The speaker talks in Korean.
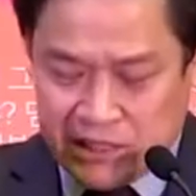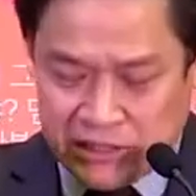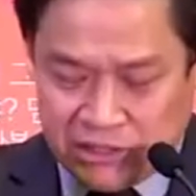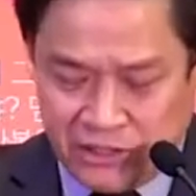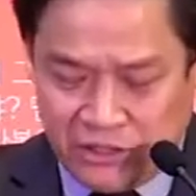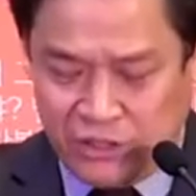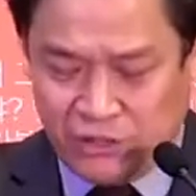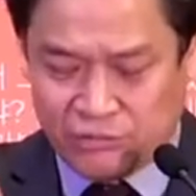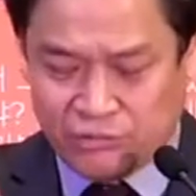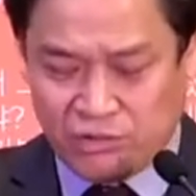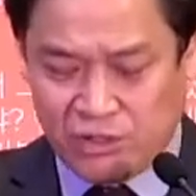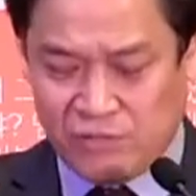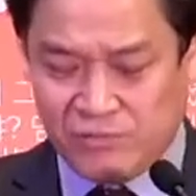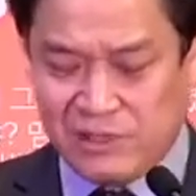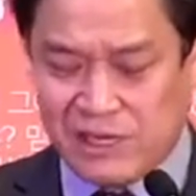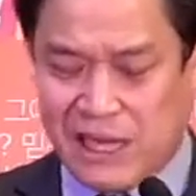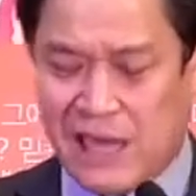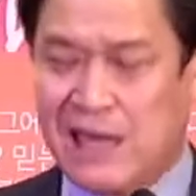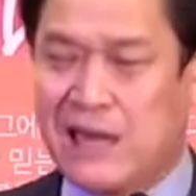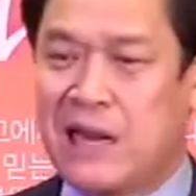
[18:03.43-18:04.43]

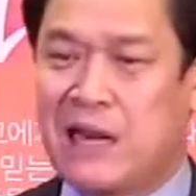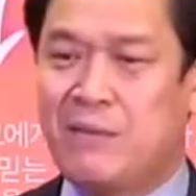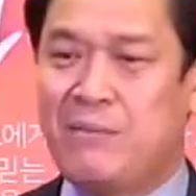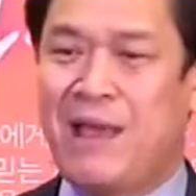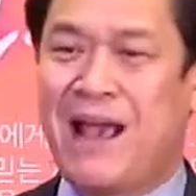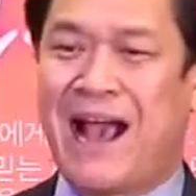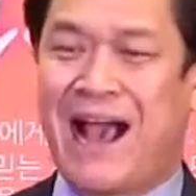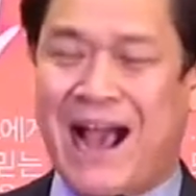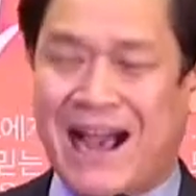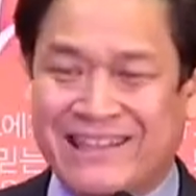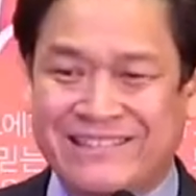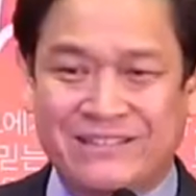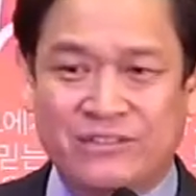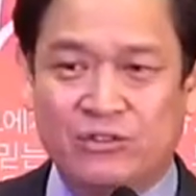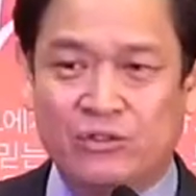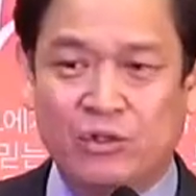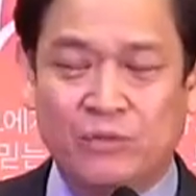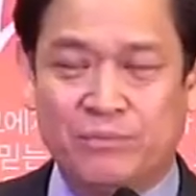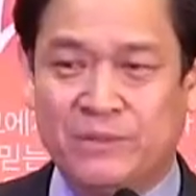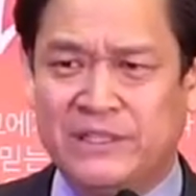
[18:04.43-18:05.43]
예수님을 하나님의
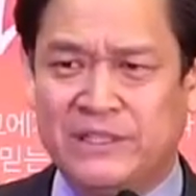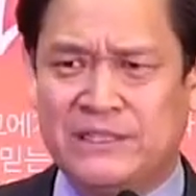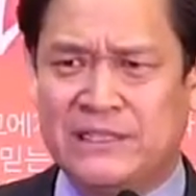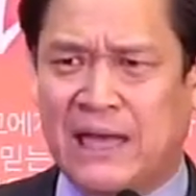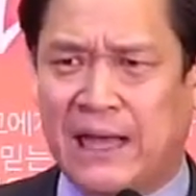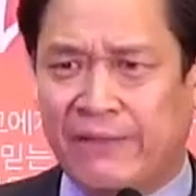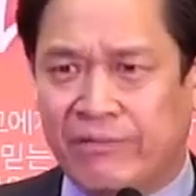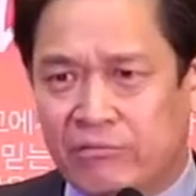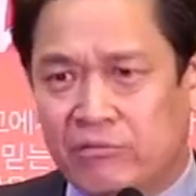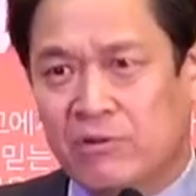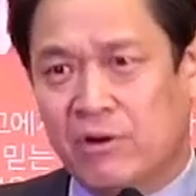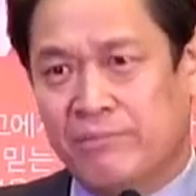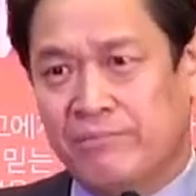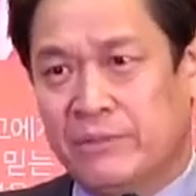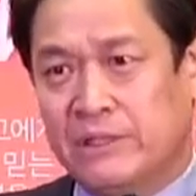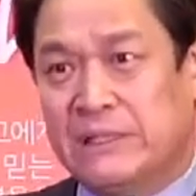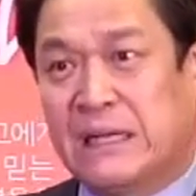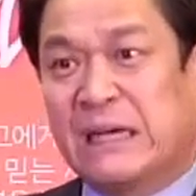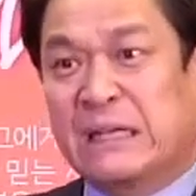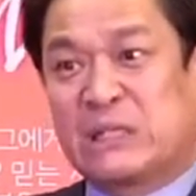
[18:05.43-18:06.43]
아들로 믿지 않는
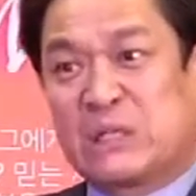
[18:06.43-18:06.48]
겁니다.